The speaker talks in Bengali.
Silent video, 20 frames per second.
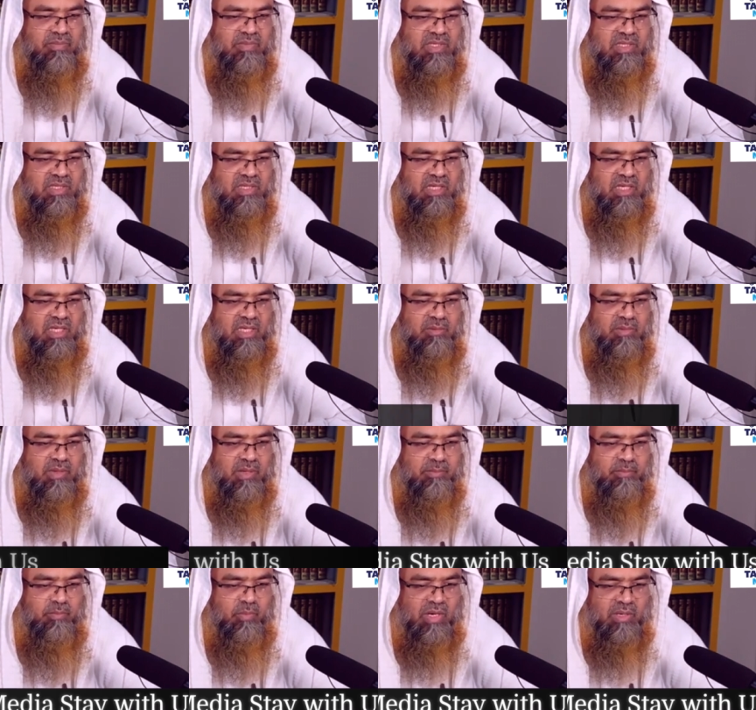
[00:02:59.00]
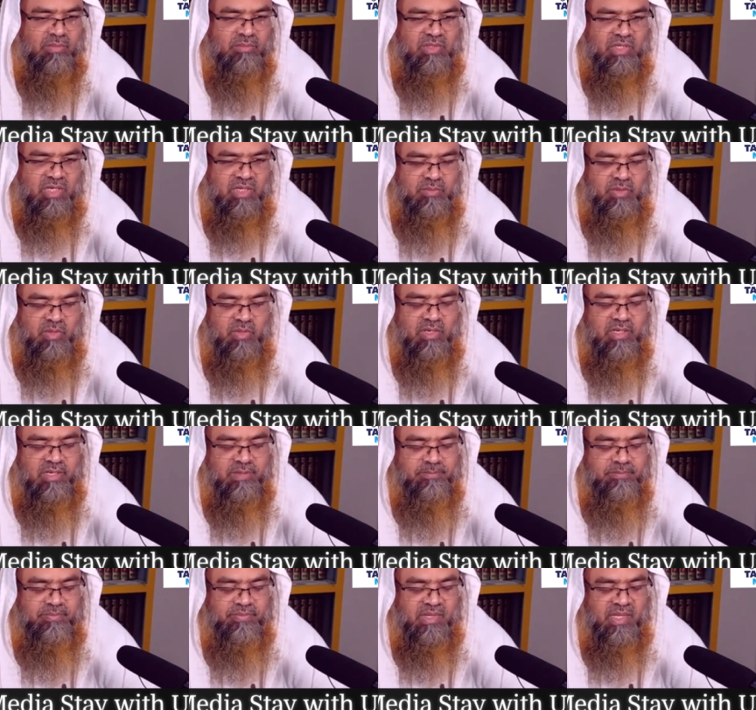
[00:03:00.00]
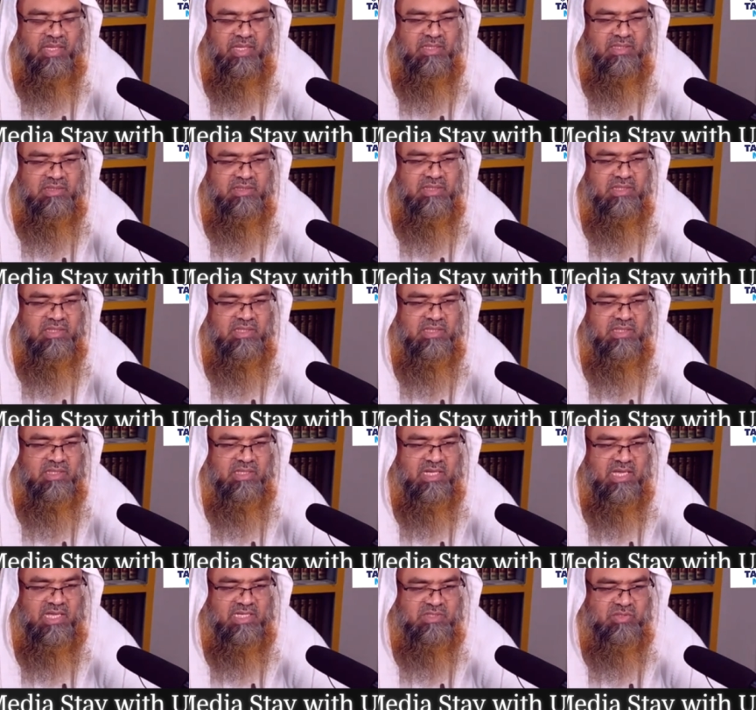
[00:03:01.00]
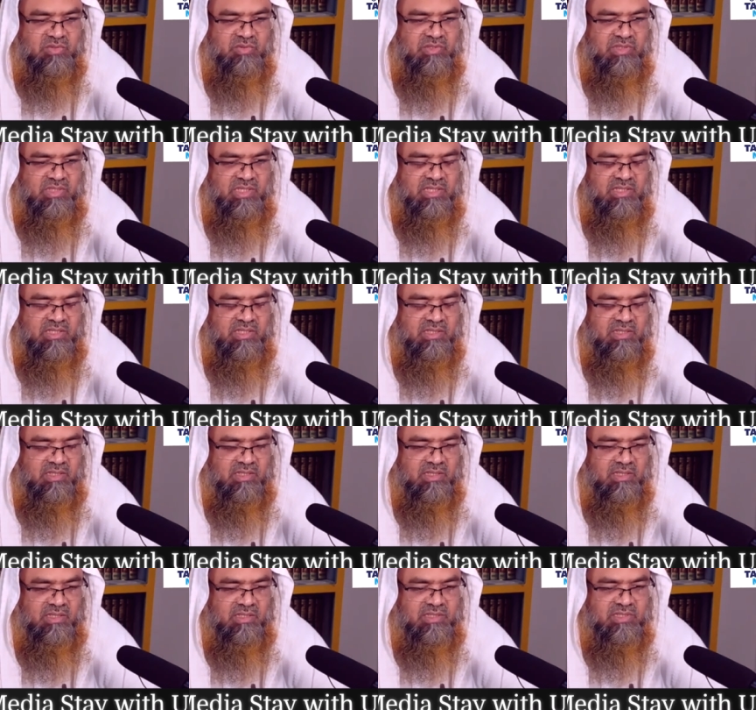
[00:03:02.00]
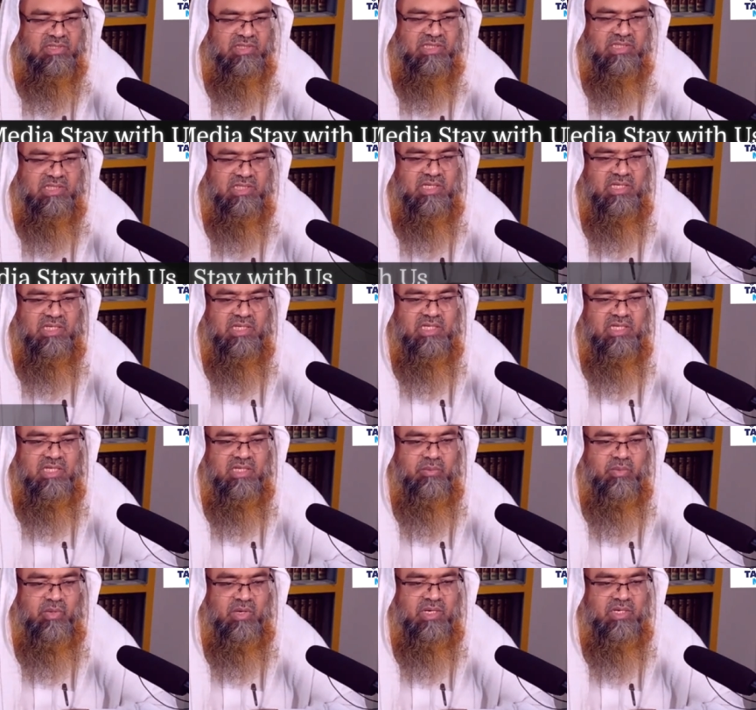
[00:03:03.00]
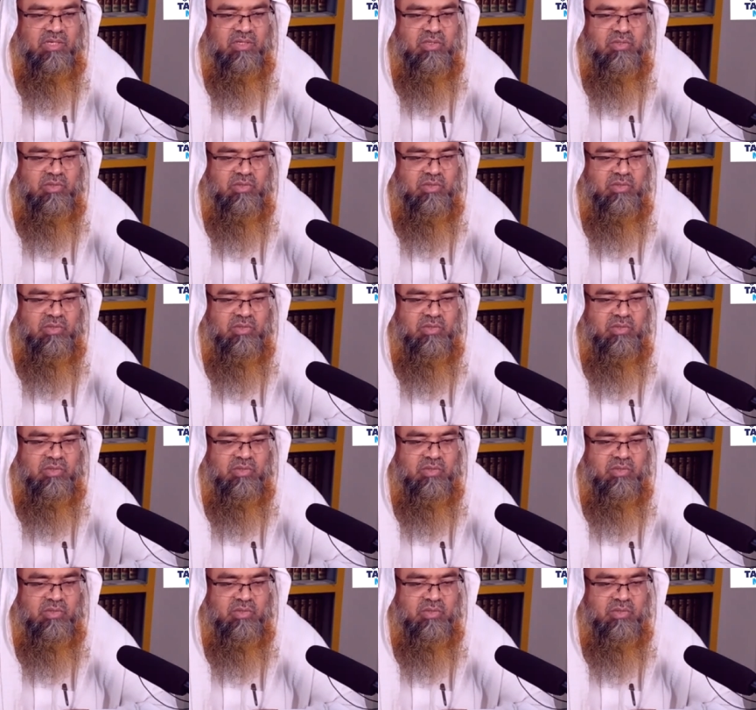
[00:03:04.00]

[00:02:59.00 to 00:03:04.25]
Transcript: যে ইমাম মোহাম্মদ রাহমাল্লাহ তিনি কাজ করতেন সাথে পড়ালেখা